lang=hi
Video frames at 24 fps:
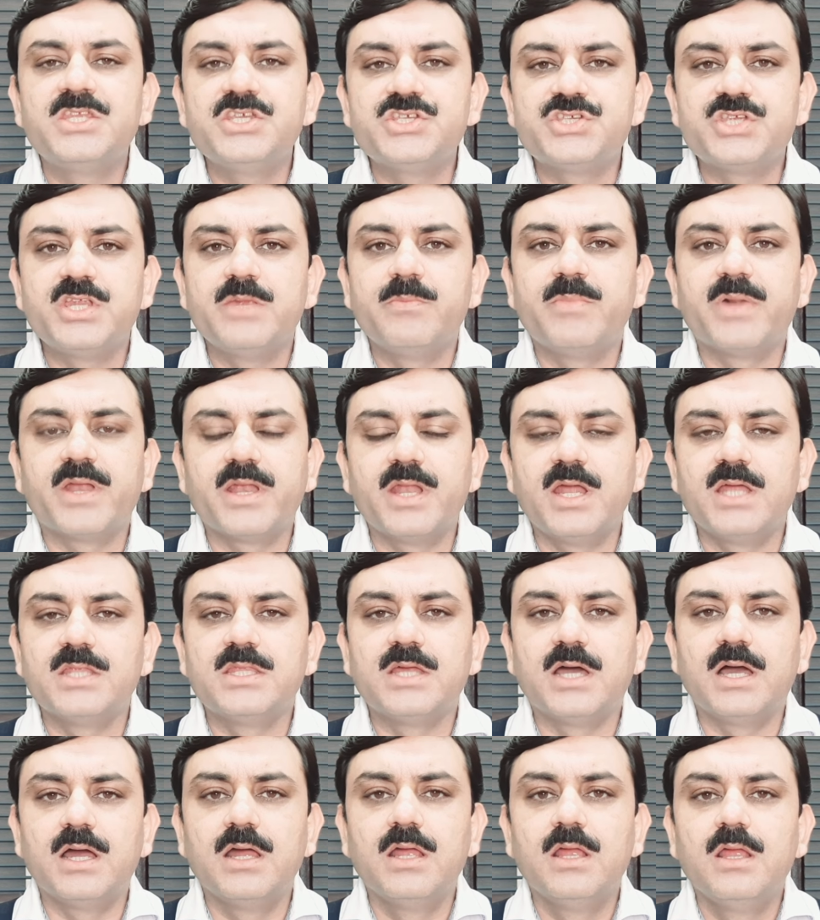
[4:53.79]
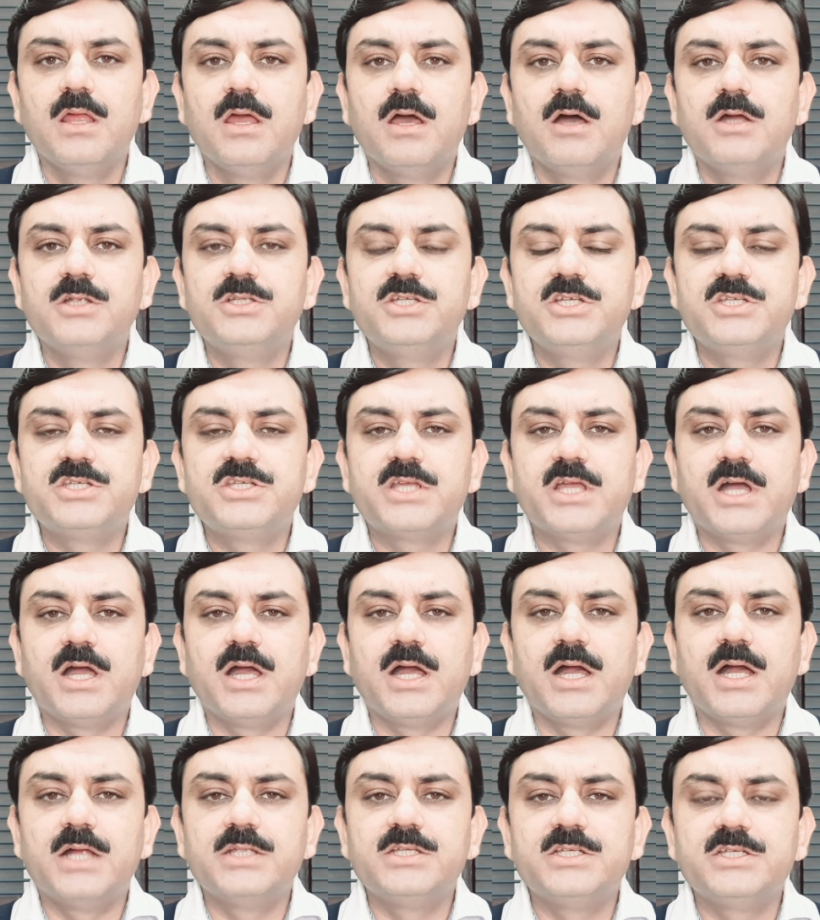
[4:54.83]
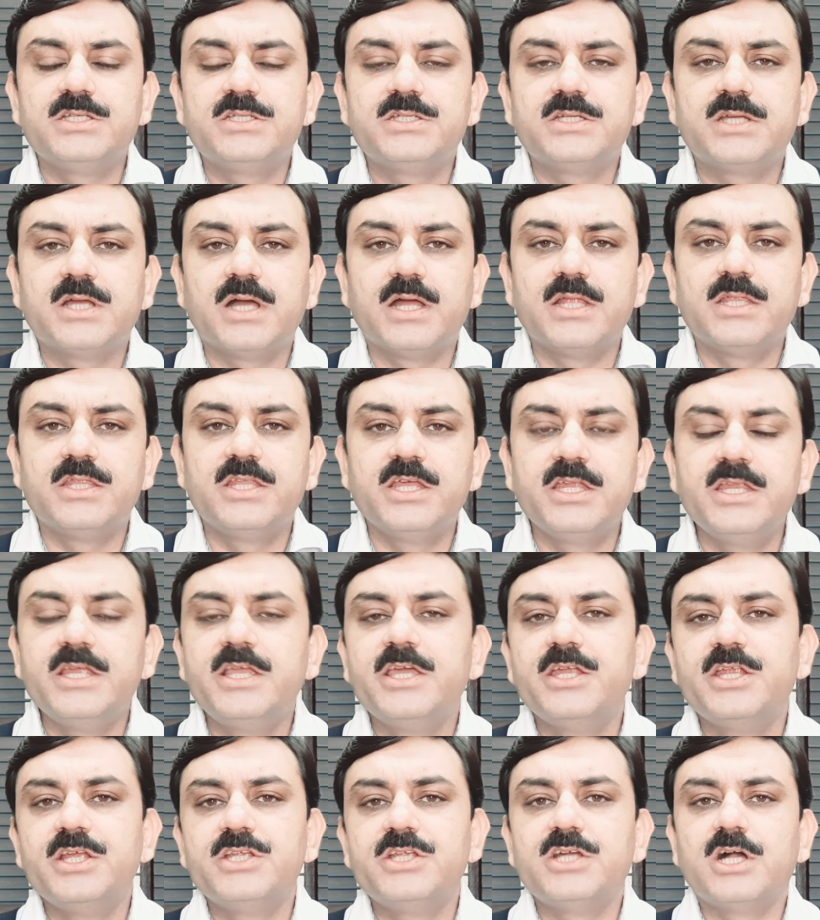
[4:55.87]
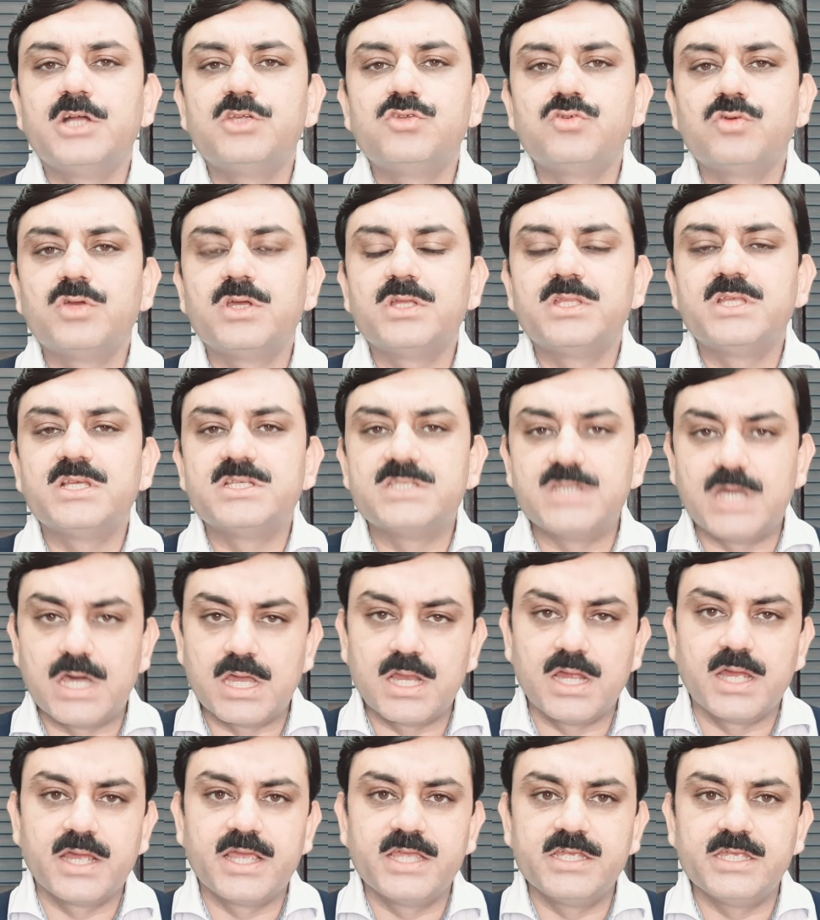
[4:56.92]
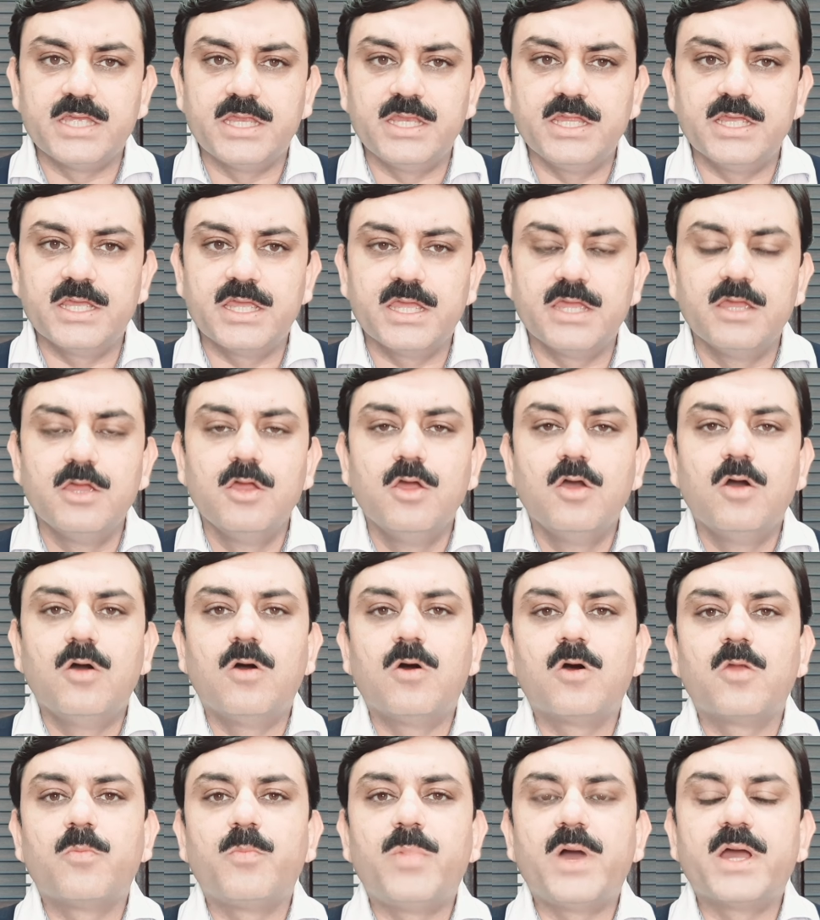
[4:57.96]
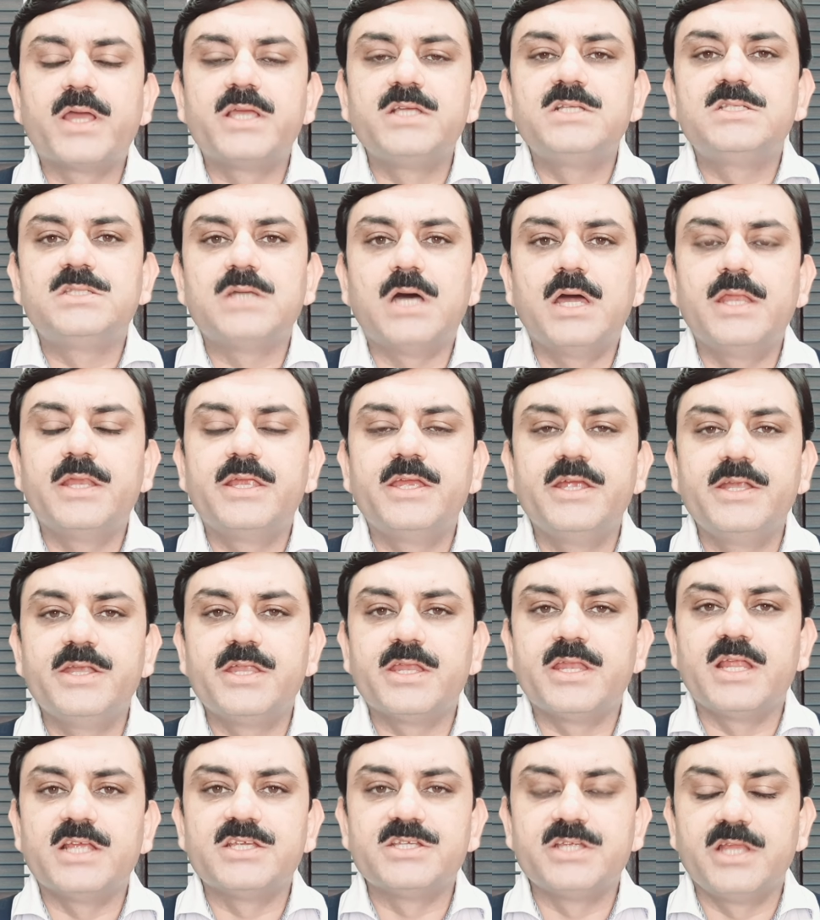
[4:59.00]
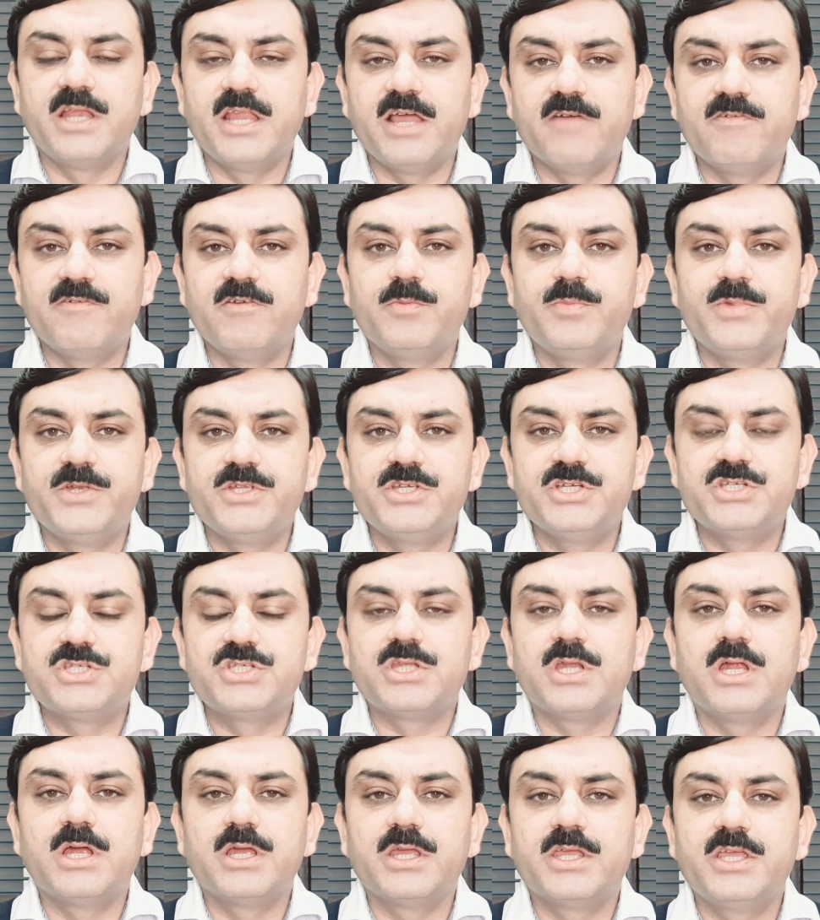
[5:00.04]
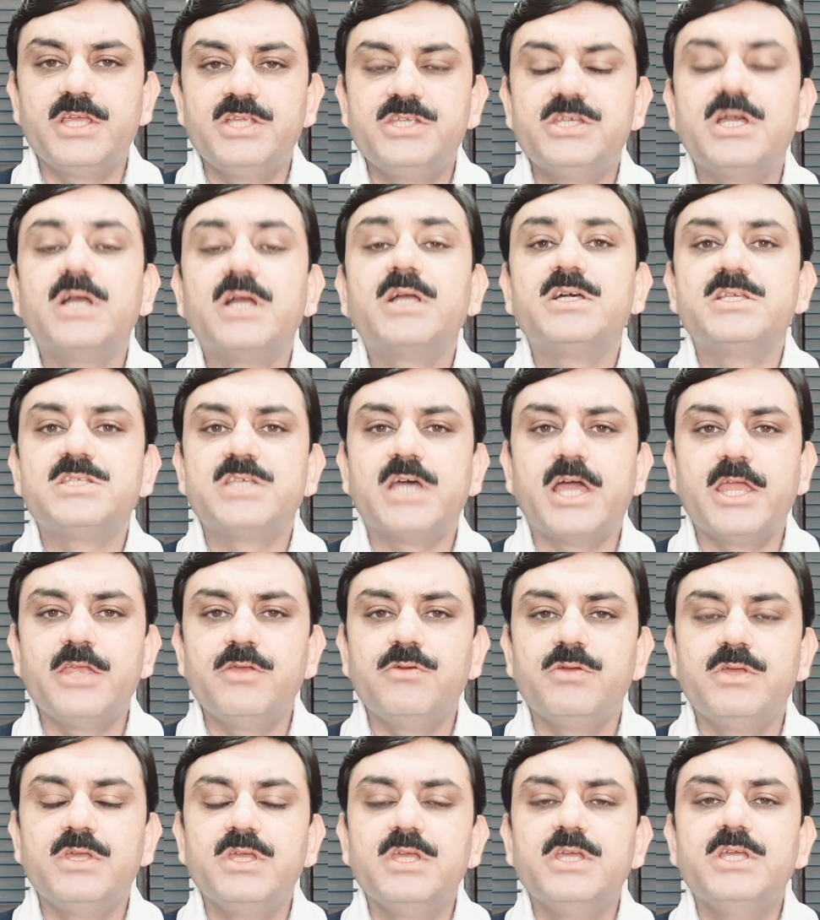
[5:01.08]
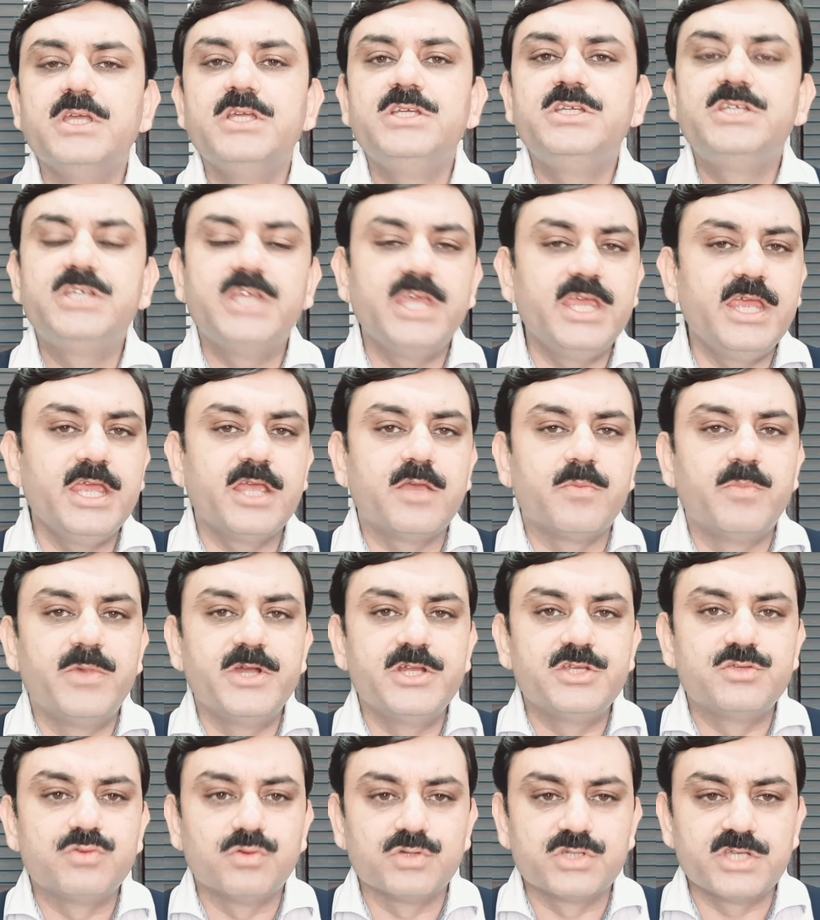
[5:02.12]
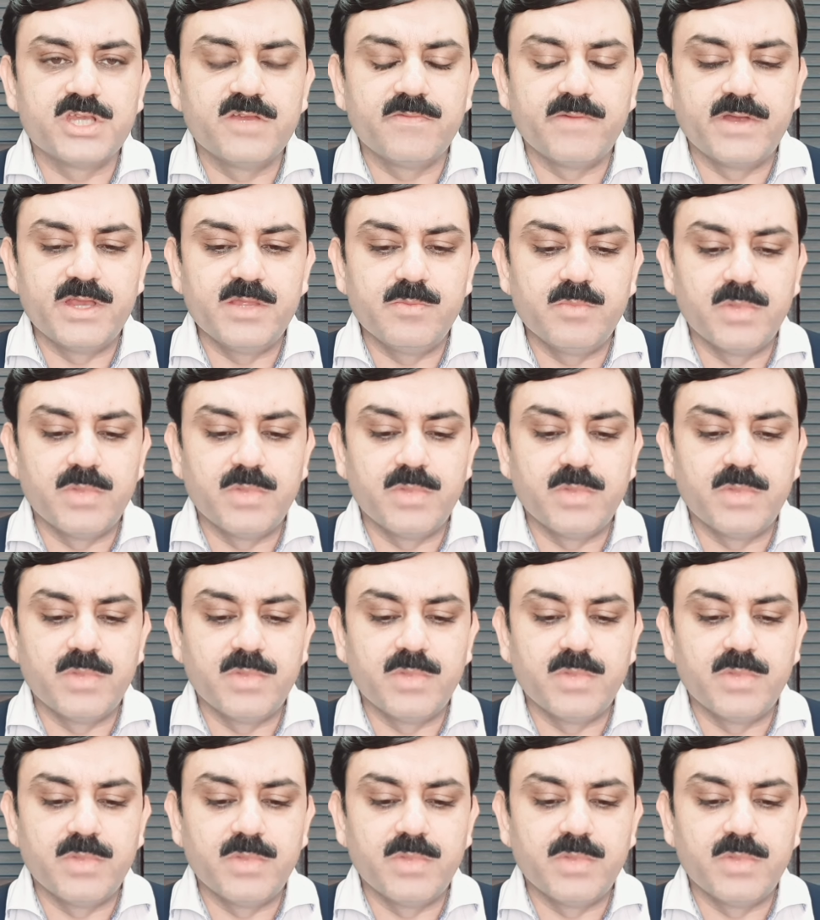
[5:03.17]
जिसने मरना था जिसका जिसका दिन गिने जा चुके थे सारा के यानी के और पाकिस्तान के इंटरनेशनल लेवल पे जिस तरह की जग हसाई हुई ये एक बड़ी सोचने वाली